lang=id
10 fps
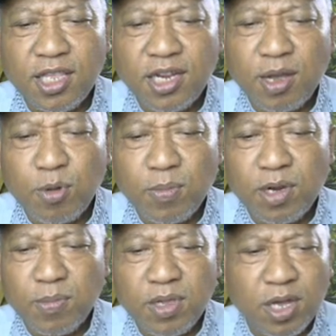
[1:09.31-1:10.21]
tidak
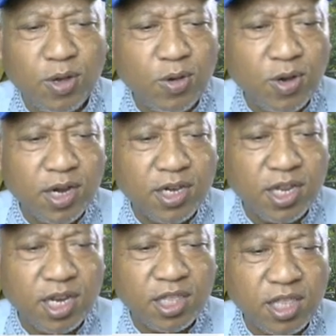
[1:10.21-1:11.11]
membeli minyak goreng
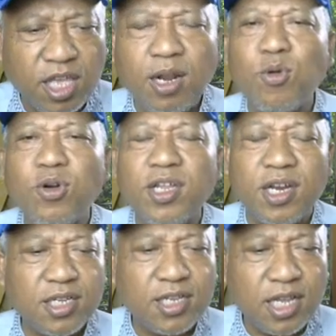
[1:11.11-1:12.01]
di retail
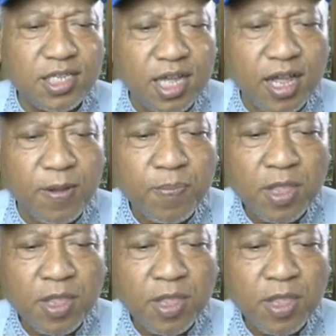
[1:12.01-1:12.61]
modern saja,